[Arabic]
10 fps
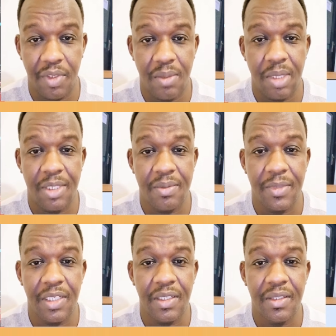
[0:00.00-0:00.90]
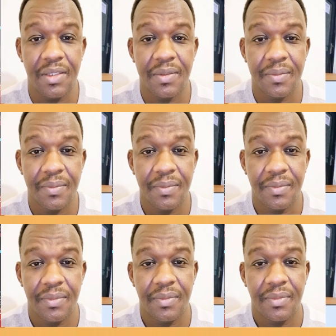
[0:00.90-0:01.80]
ده ما بشملني
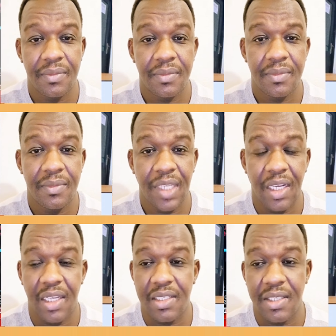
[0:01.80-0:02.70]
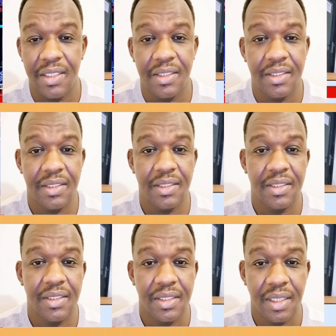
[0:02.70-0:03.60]
أنا أصلا
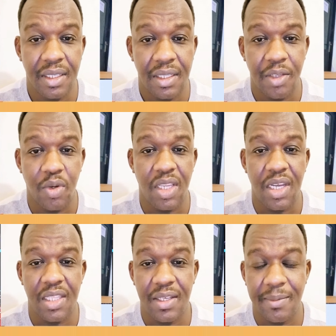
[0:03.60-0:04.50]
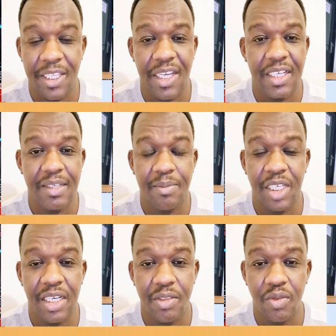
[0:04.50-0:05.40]
لو رجعتها بتحاكم بقانون